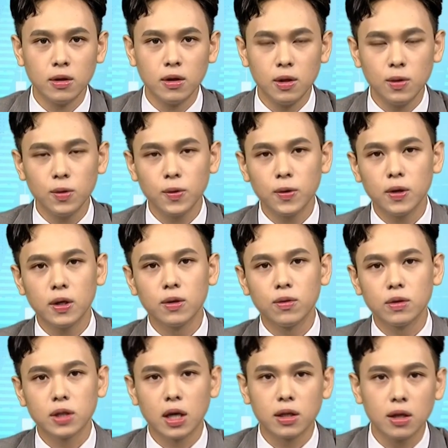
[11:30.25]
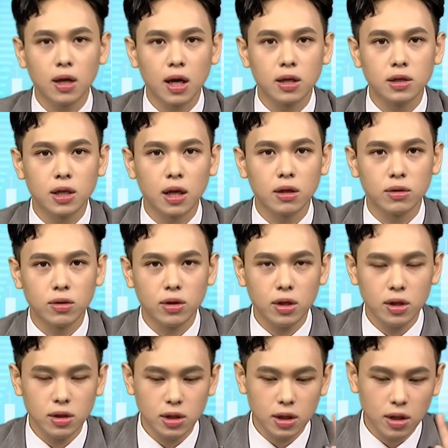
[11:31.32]
因为对于很多产业来讲，
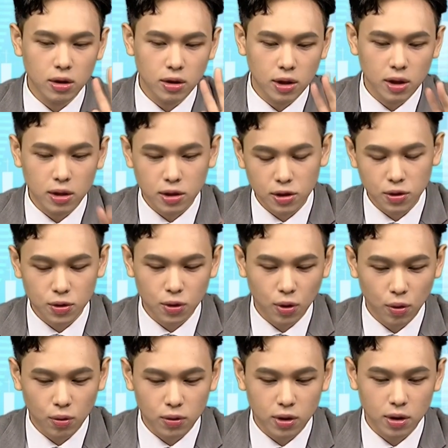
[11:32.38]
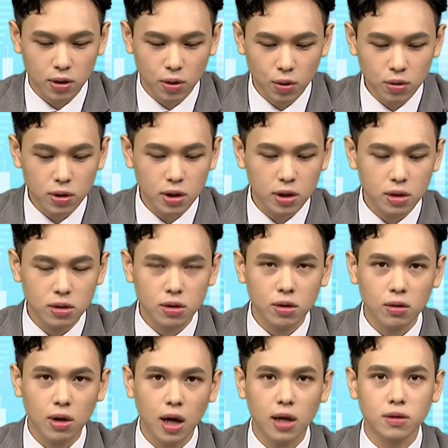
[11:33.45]
第一季跟第二季就是谷底，谷底营收
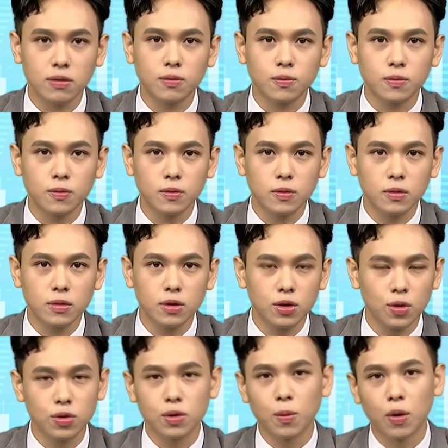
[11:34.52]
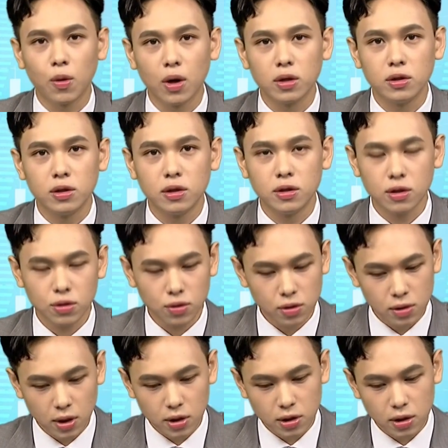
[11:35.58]
烂有什么关系？这就是
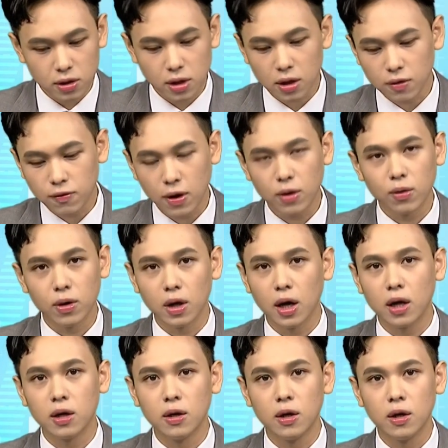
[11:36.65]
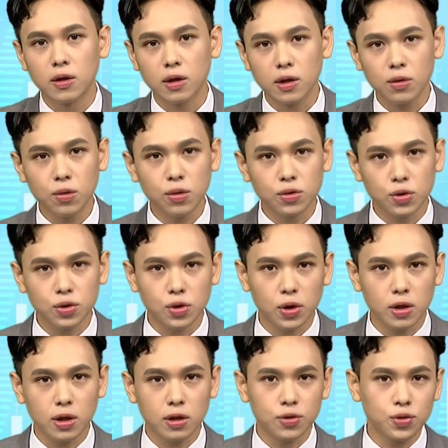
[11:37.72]
在正常的范围啊。但是如果说
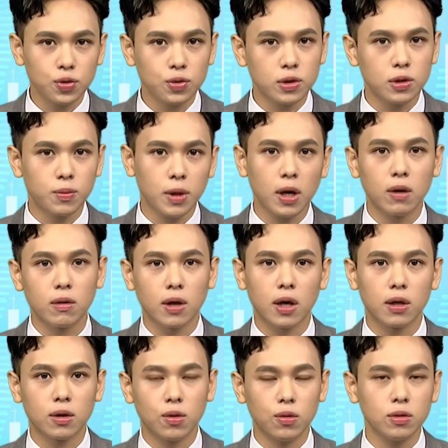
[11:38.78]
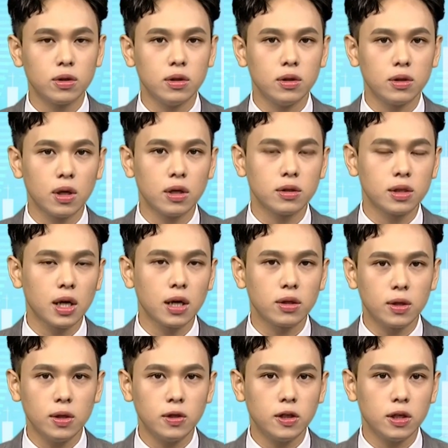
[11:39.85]
全年的数字漂亮，谷底呃在
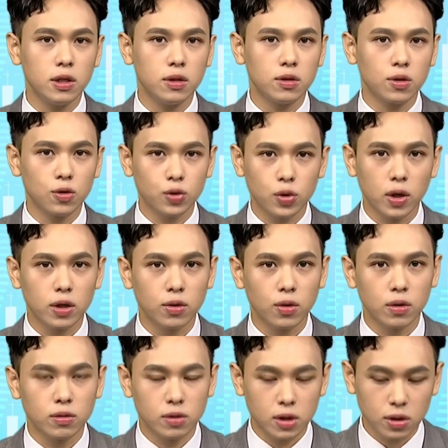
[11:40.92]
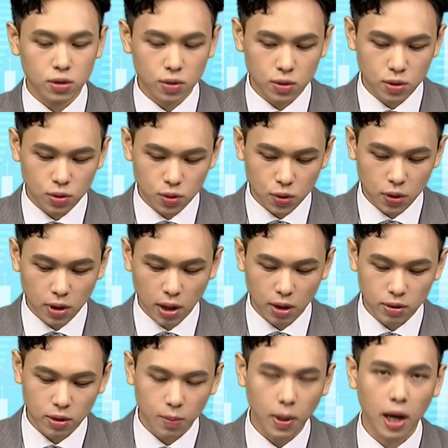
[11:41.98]
第一季营收衰退，这就是最好
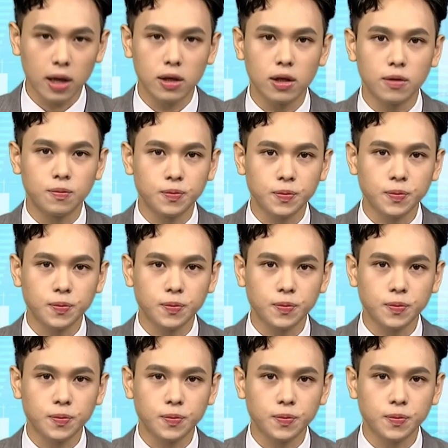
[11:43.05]
的买点。